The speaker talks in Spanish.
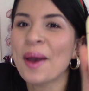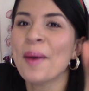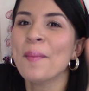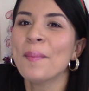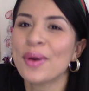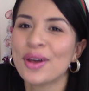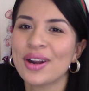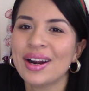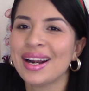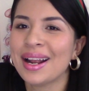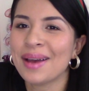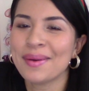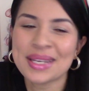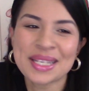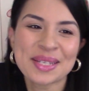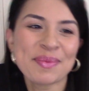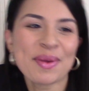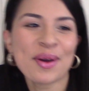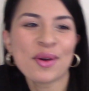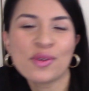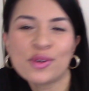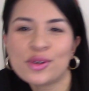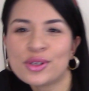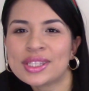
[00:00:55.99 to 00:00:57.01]
pero a la vez
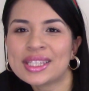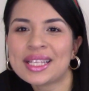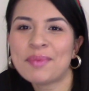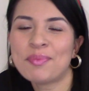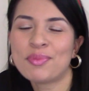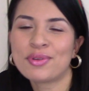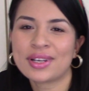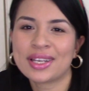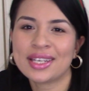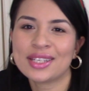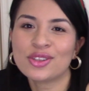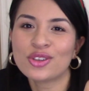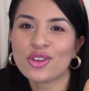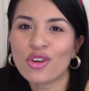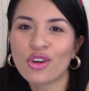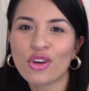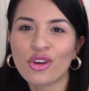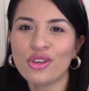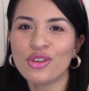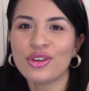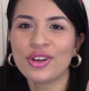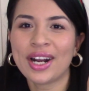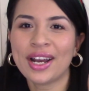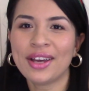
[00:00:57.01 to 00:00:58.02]
me gusta porque es
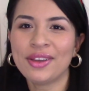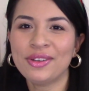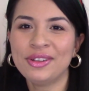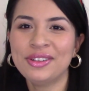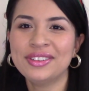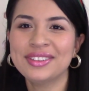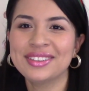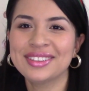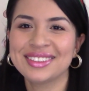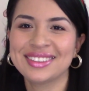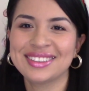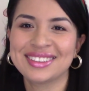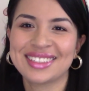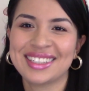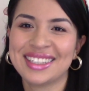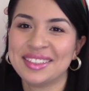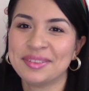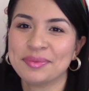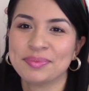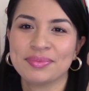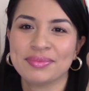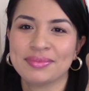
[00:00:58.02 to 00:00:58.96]
todo dorado es que